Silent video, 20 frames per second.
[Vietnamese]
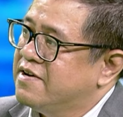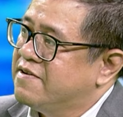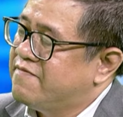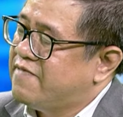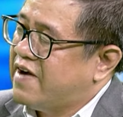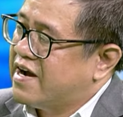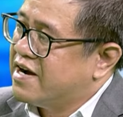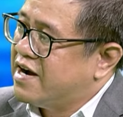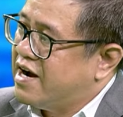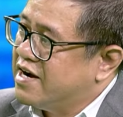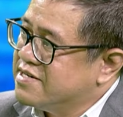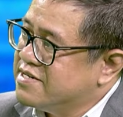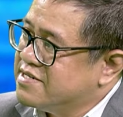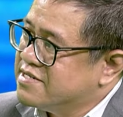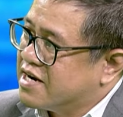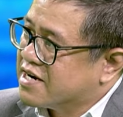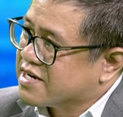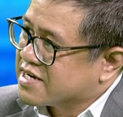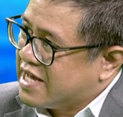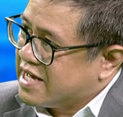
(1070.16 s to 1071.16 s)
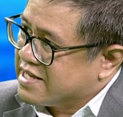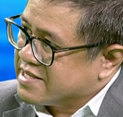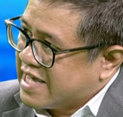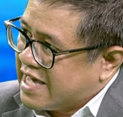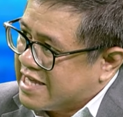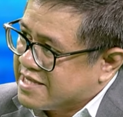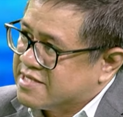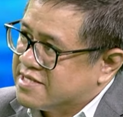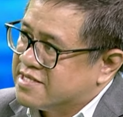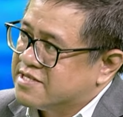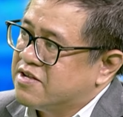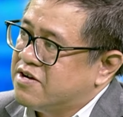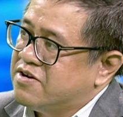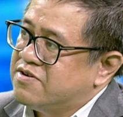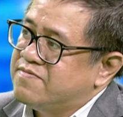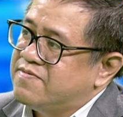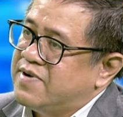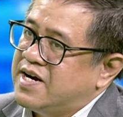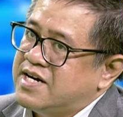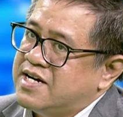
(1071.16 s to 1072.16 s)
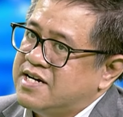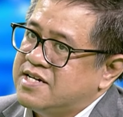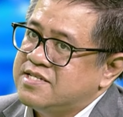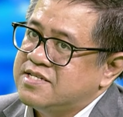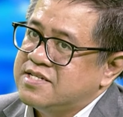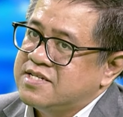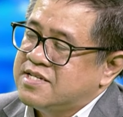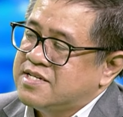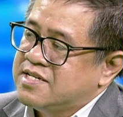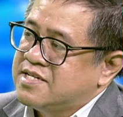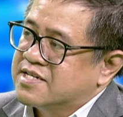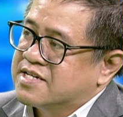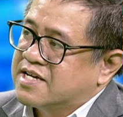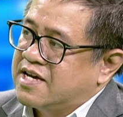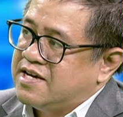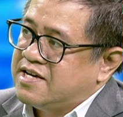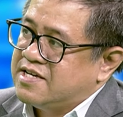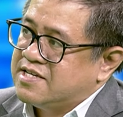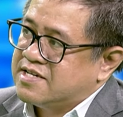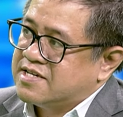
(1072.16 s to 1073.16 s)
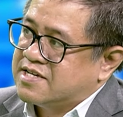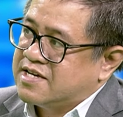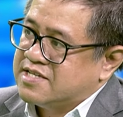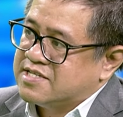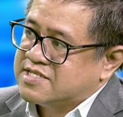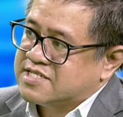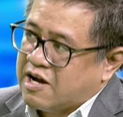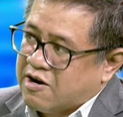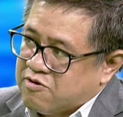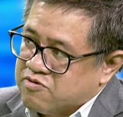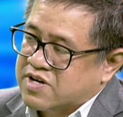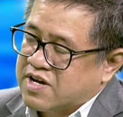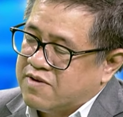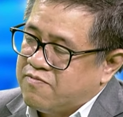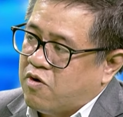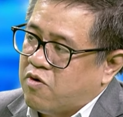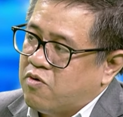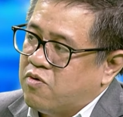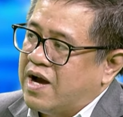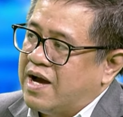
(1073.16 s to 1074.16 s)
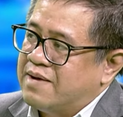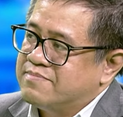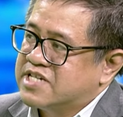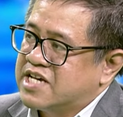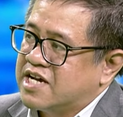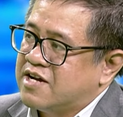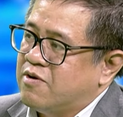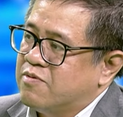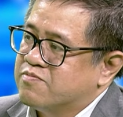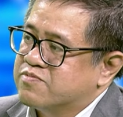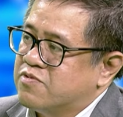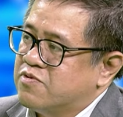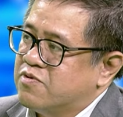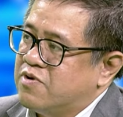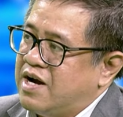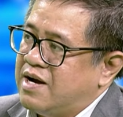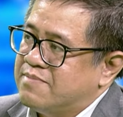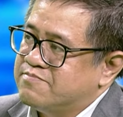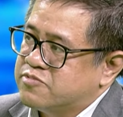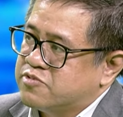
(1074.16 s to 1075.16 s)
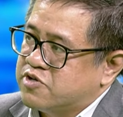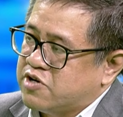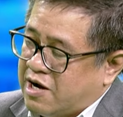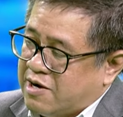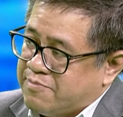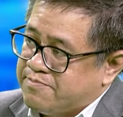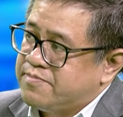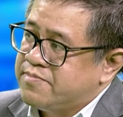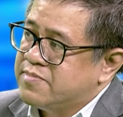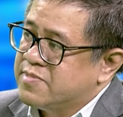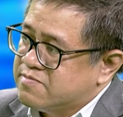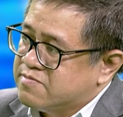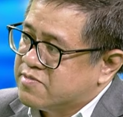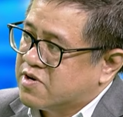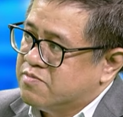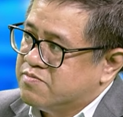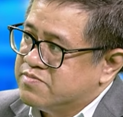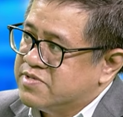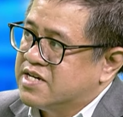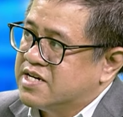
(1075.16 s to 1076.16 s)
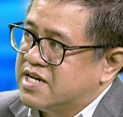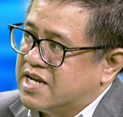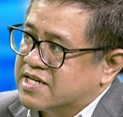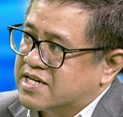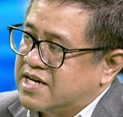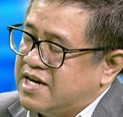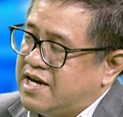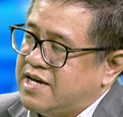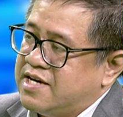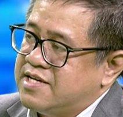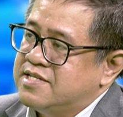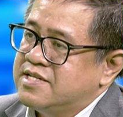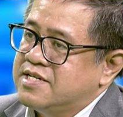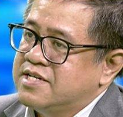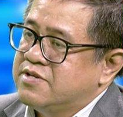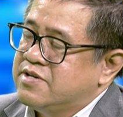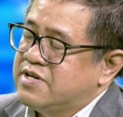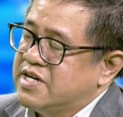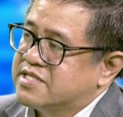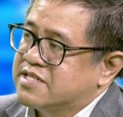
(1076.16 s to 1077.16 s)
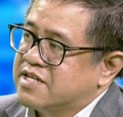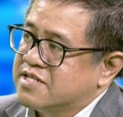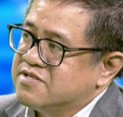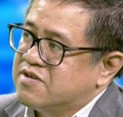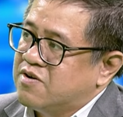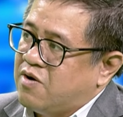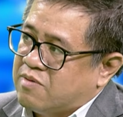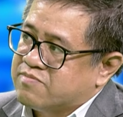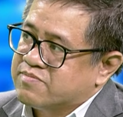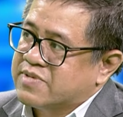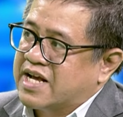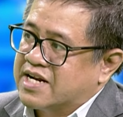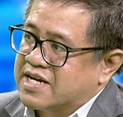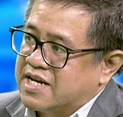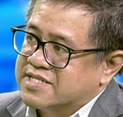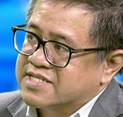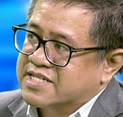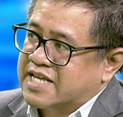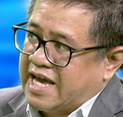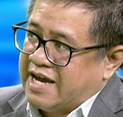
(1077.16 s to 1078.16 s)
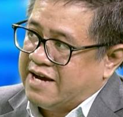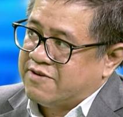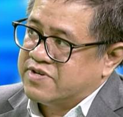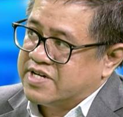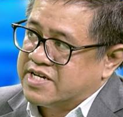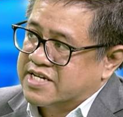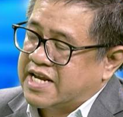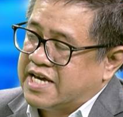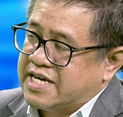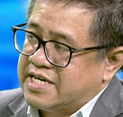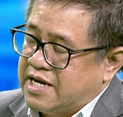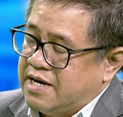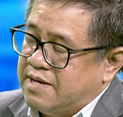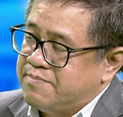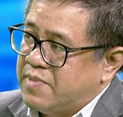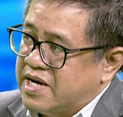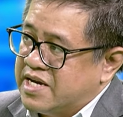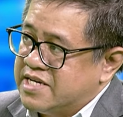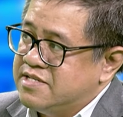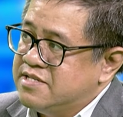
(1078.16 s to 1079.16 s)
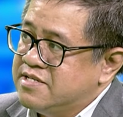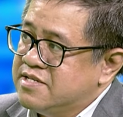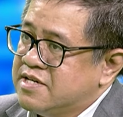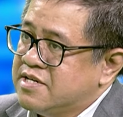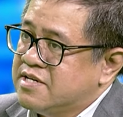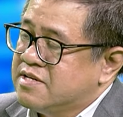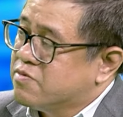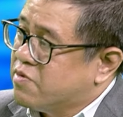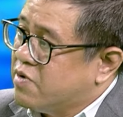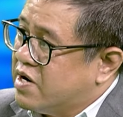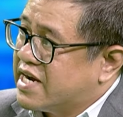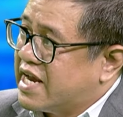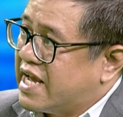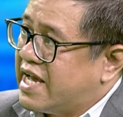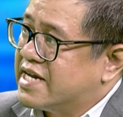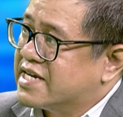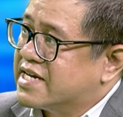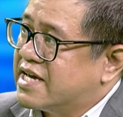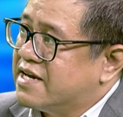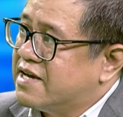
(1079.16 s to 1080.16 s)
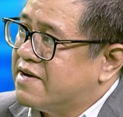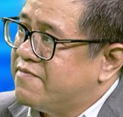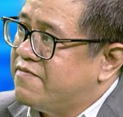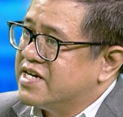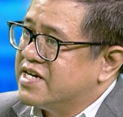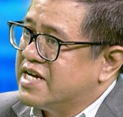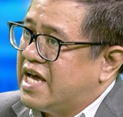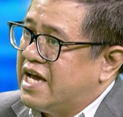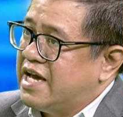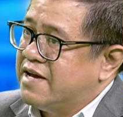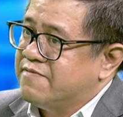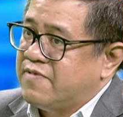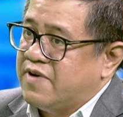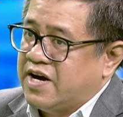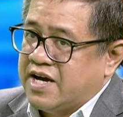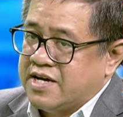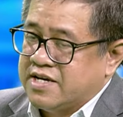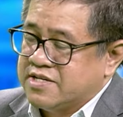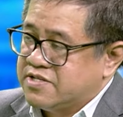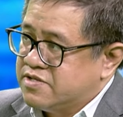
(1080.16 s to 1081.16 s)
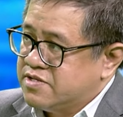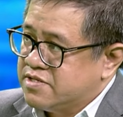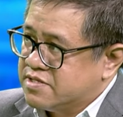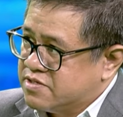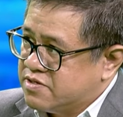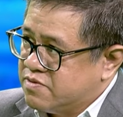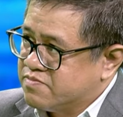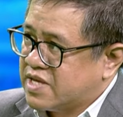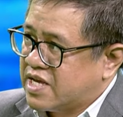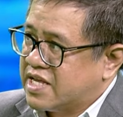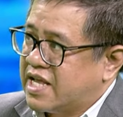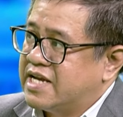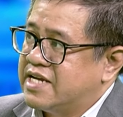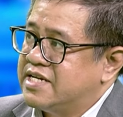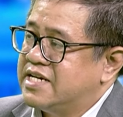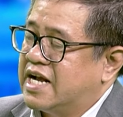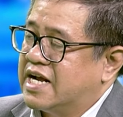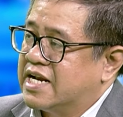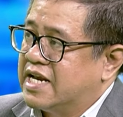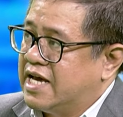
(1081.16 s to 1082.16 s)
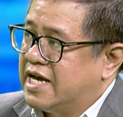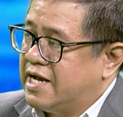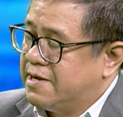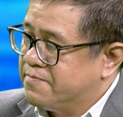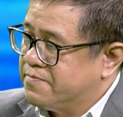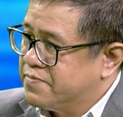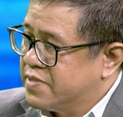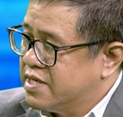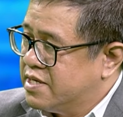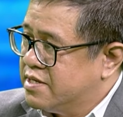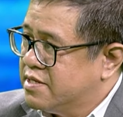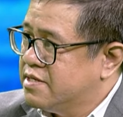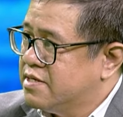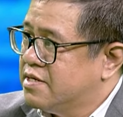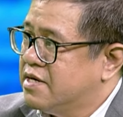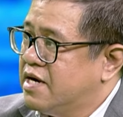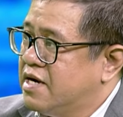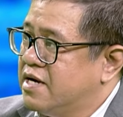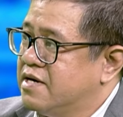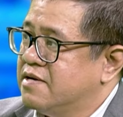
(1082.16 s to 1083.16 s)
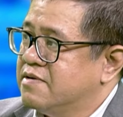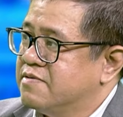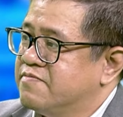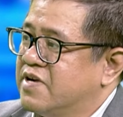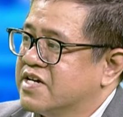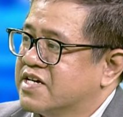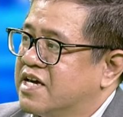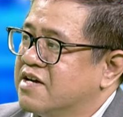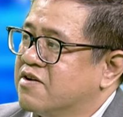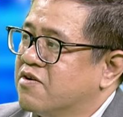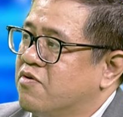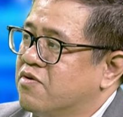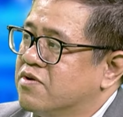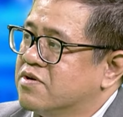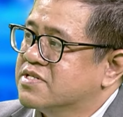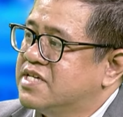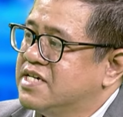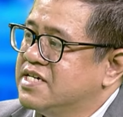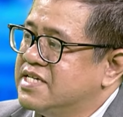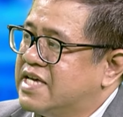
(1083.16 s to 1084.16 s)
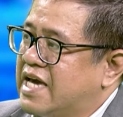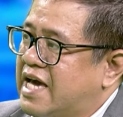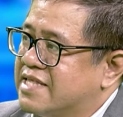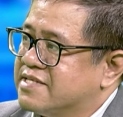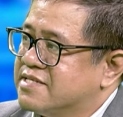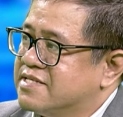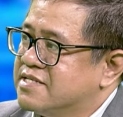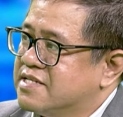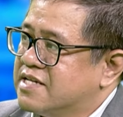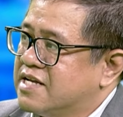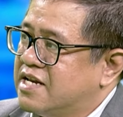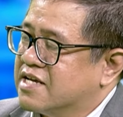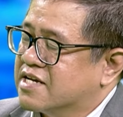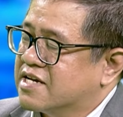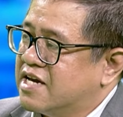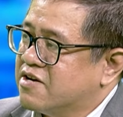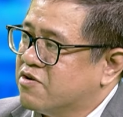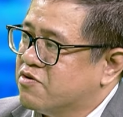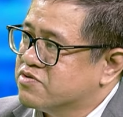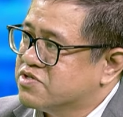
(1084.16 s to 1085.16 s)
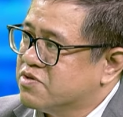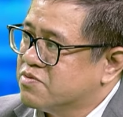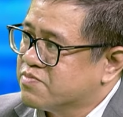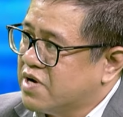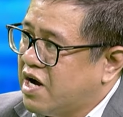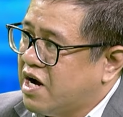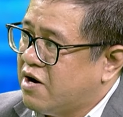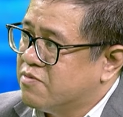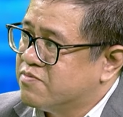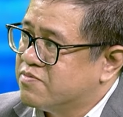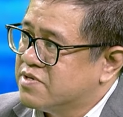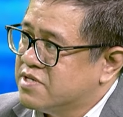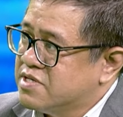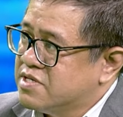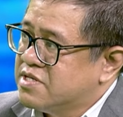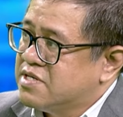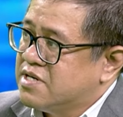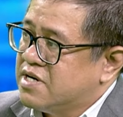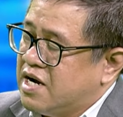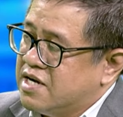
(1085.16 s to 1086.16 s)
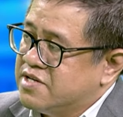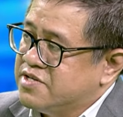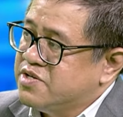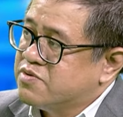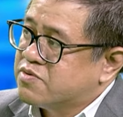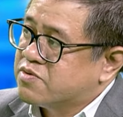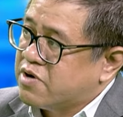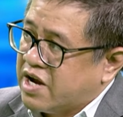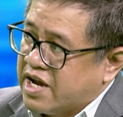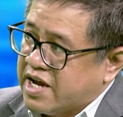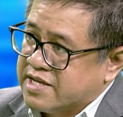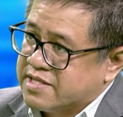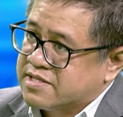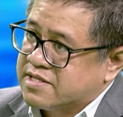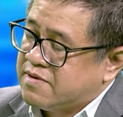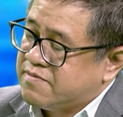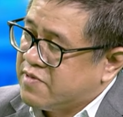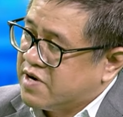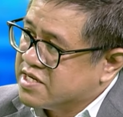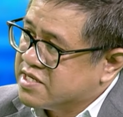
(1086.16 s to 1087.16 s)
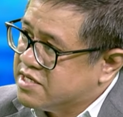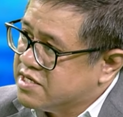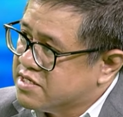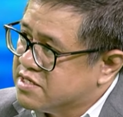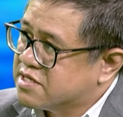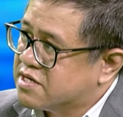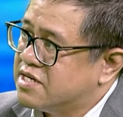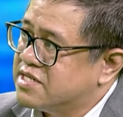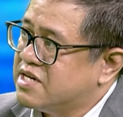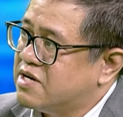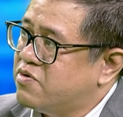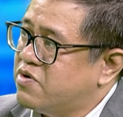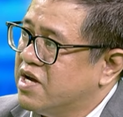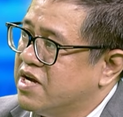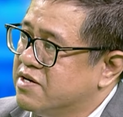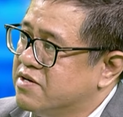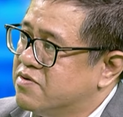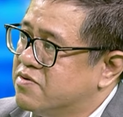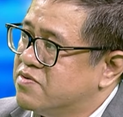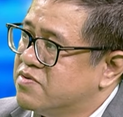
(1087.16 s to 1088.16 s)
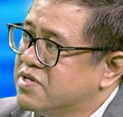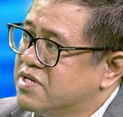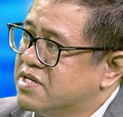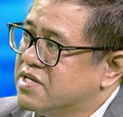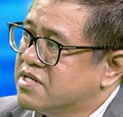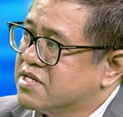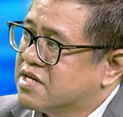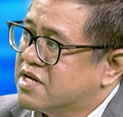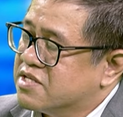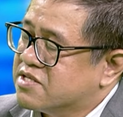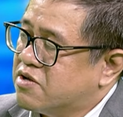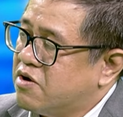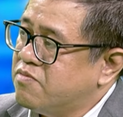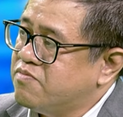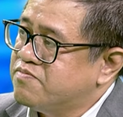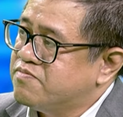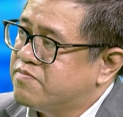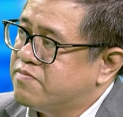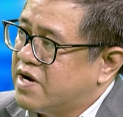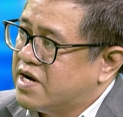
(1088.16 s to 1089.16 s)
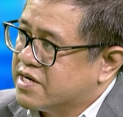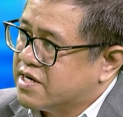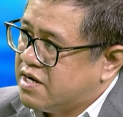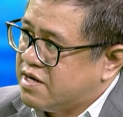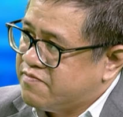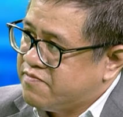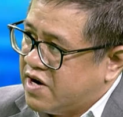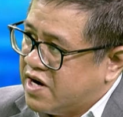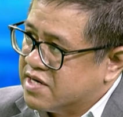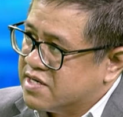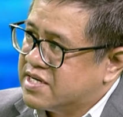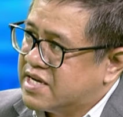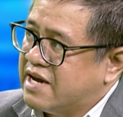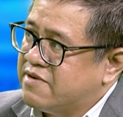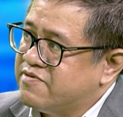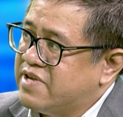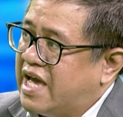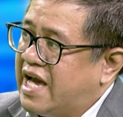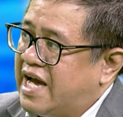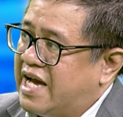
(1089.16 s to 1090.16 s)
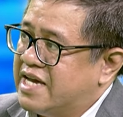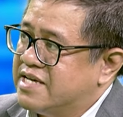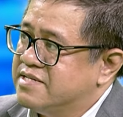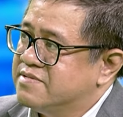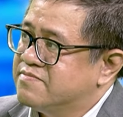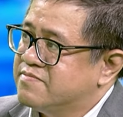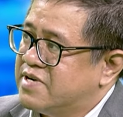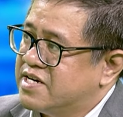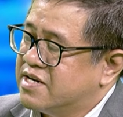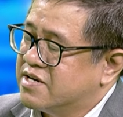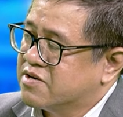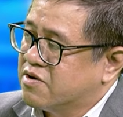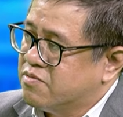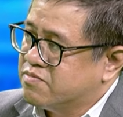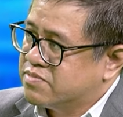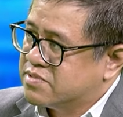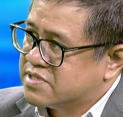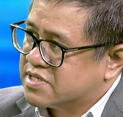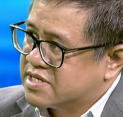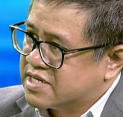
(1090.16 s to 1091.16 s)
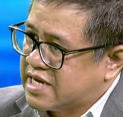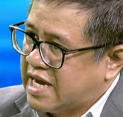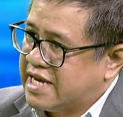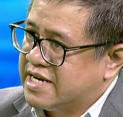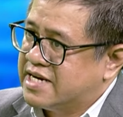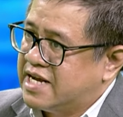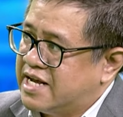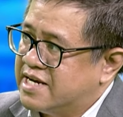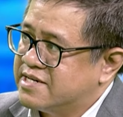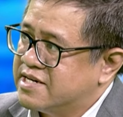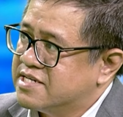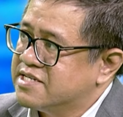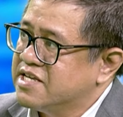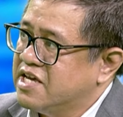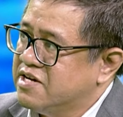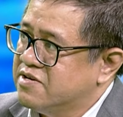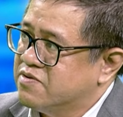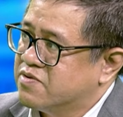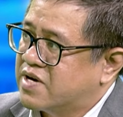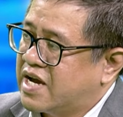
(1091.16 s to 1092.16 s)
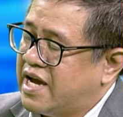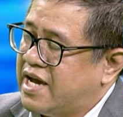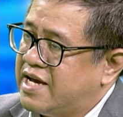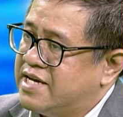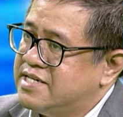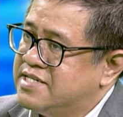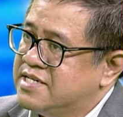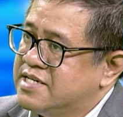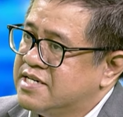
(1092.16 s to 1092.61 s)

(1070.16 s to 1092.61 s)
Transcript: phản ứng rất là nhanh đối với cái, cái sau cái vụ ám sát hụt của ông Trump cũng như là cái uy tín của ông đang lên cao hiện nay ở Mỹ ngoài ra cái cái đề về chúng ta thấy rằng là uh, về cái cuộc chiến tranh hay là cái cuộc xung đột ở Ukraine nó vẫn chưa có dấu hiệu kết thúc và nó vẫn kéo dài và nó cũng gây ra rất nhiều cái